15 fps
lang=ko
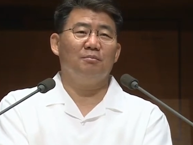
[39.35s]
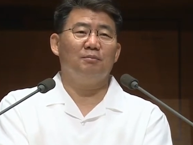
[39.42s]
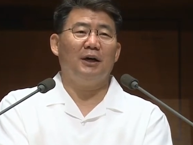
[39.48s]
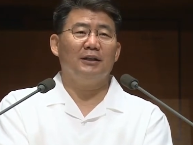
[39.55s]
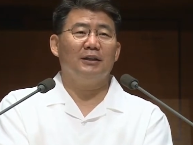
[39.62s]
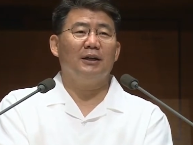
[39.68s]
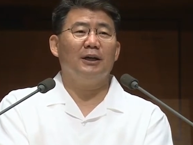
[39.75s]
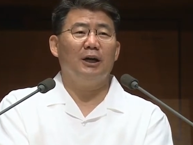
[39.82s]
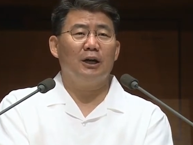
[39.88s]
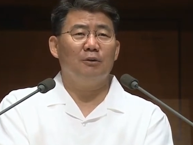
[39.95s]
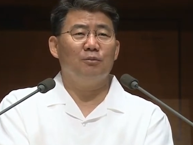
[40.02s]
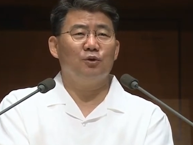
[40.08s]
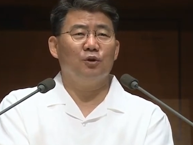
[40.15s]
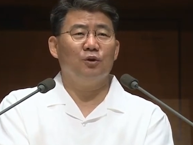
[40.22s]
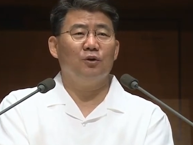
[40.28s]
바단
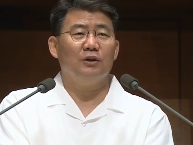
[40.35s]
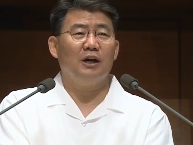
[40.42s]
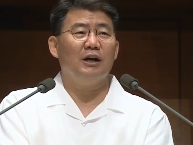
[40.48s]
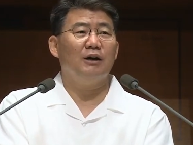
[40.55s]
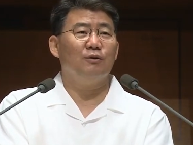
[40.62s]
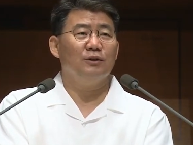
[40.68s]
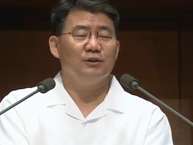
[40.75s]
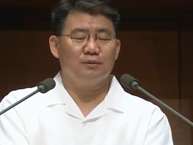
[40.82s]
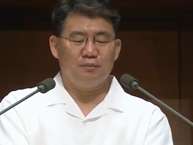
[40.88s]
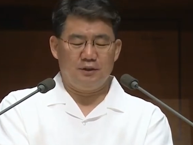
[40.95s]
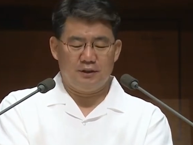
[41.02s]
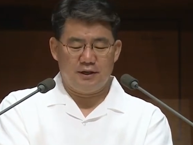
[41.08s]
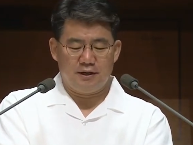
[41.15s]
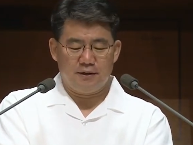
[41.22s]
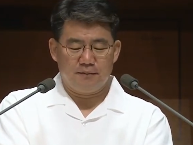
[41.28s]
아람으로 향하고
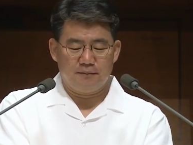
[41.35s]
있습니다.